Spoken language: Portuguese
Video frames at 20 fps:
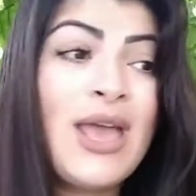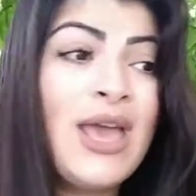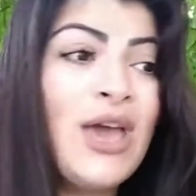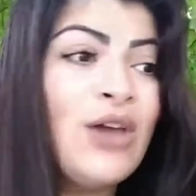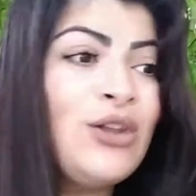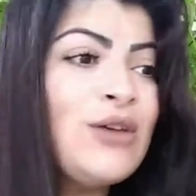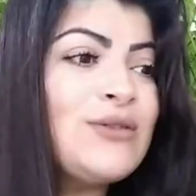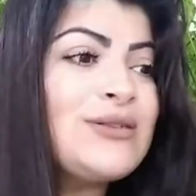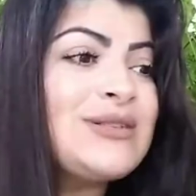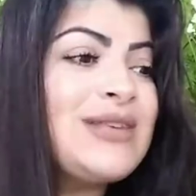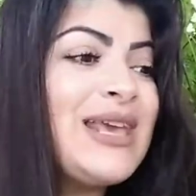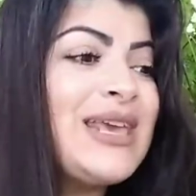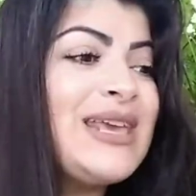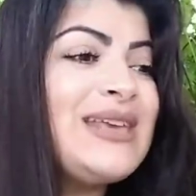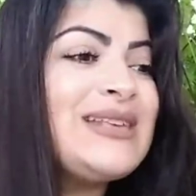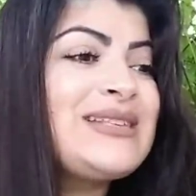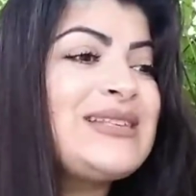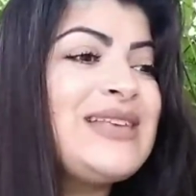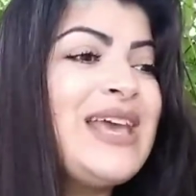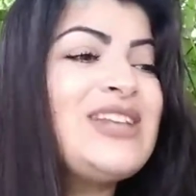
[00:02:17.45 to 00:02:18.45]
Eu não sei
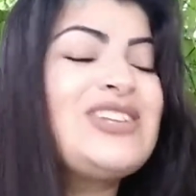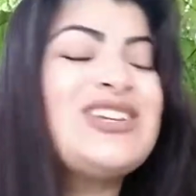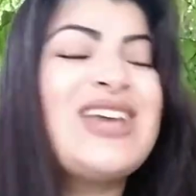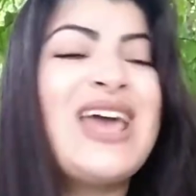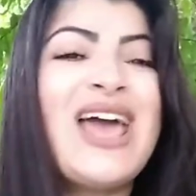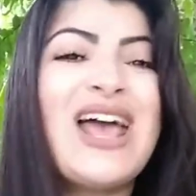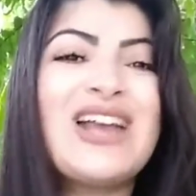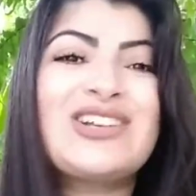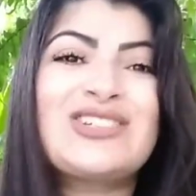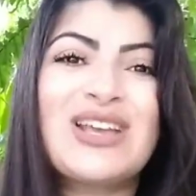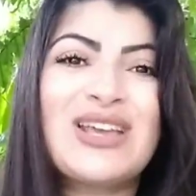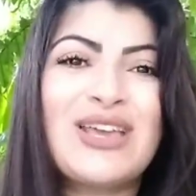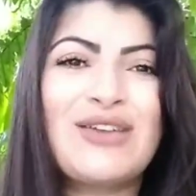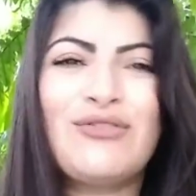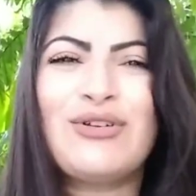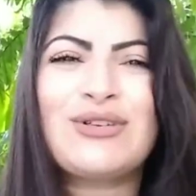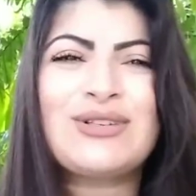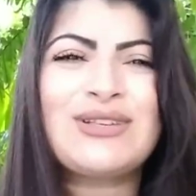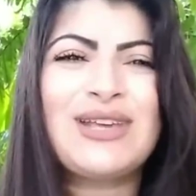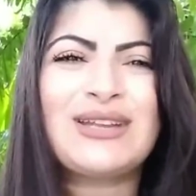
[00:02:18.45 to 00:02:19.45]
que sede é esta que
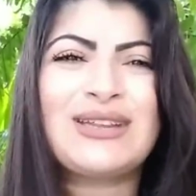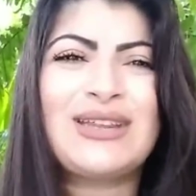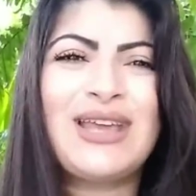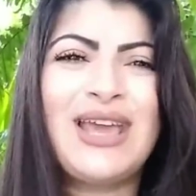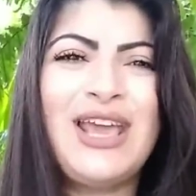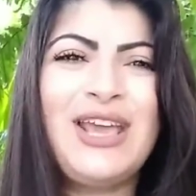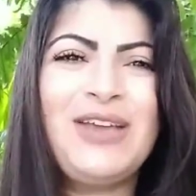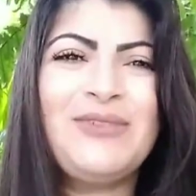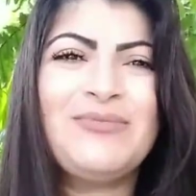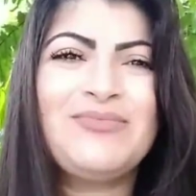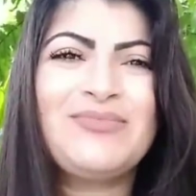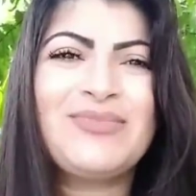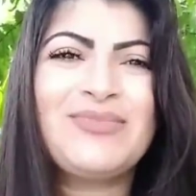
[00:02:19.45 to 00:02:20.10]
você tem.